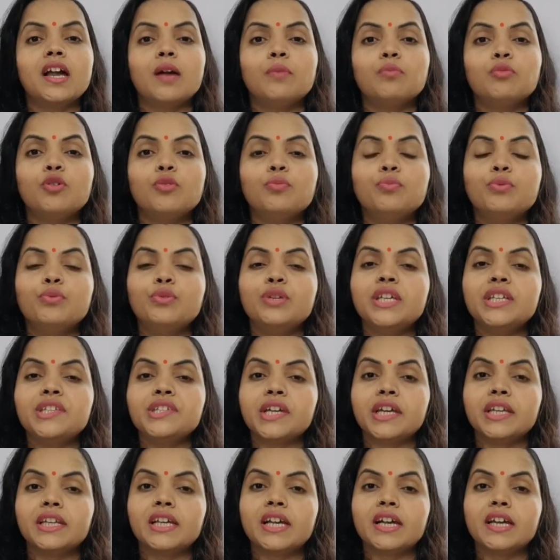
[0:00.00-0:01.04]
आपको पूरी
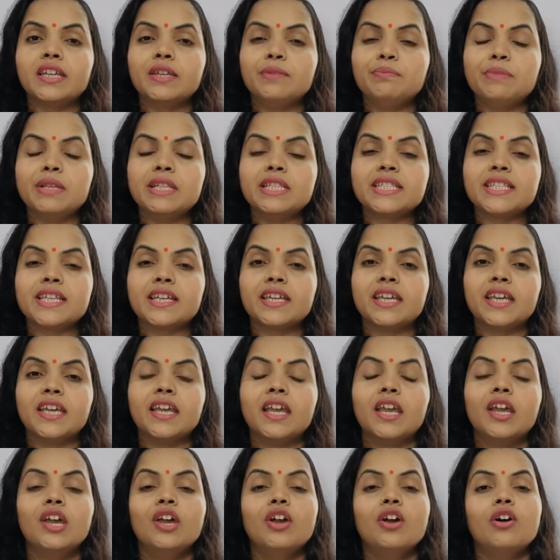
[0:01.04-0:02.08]
जानकारी मिल सके
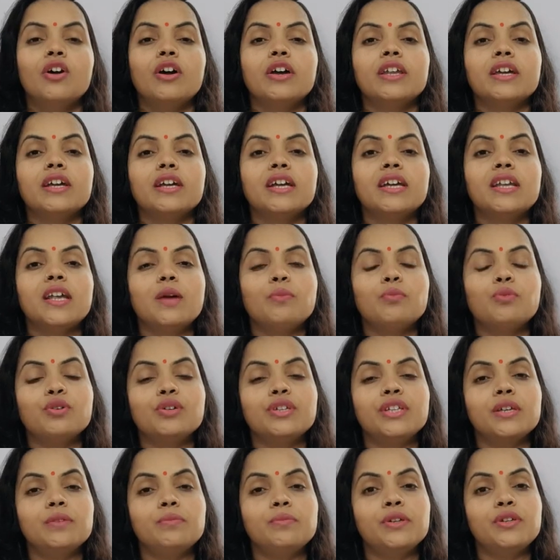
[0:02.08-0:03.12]
और अगर आपको
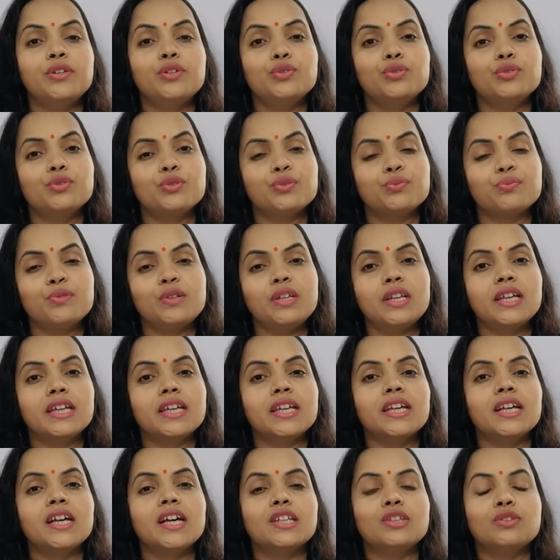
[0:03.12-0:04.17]
ये वीडियो यूज़फुल
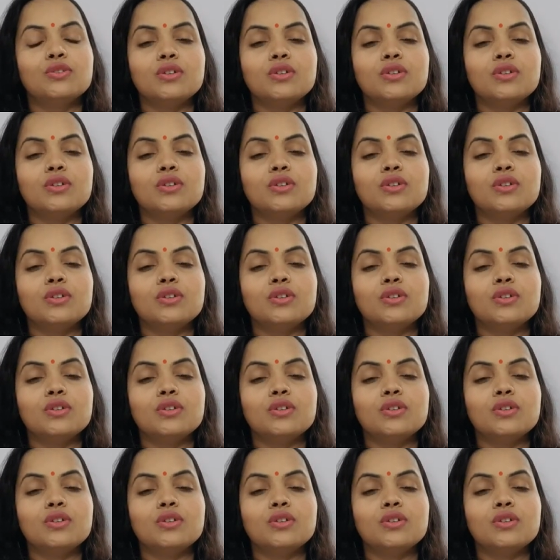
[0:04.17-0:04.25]
लगेगा